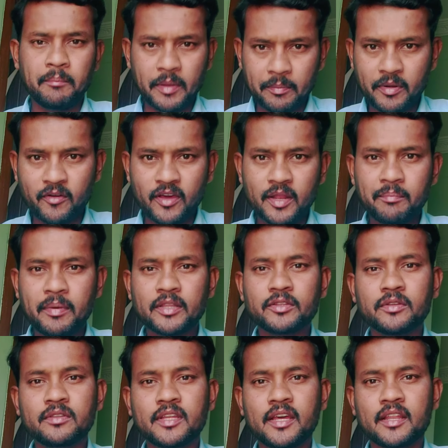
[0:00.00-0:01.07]
ఫిబ్రవరి
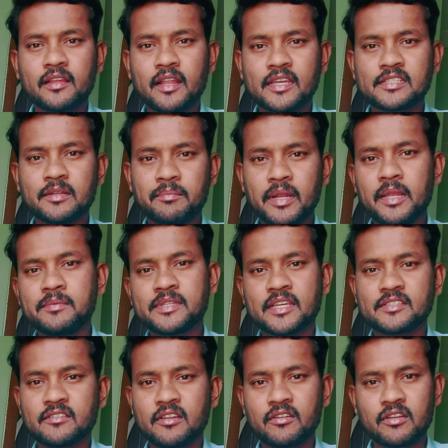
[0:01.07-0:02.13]
పంతొమ్మిది తారీఖు రాసిన ప్రిలిమ్స్
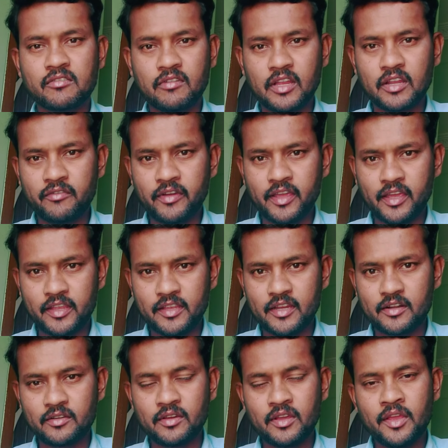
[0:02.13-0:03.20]
ఎగ్జామ్లో కూడా క్వాలిఫై
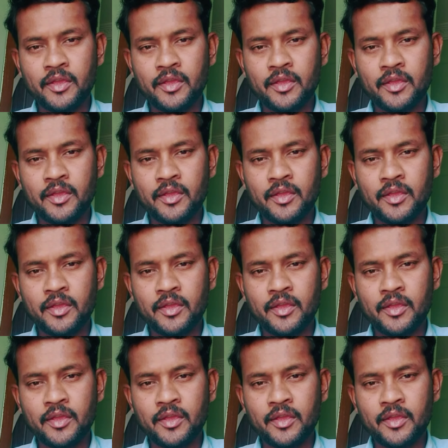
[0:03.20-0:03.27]
అయ్యాడు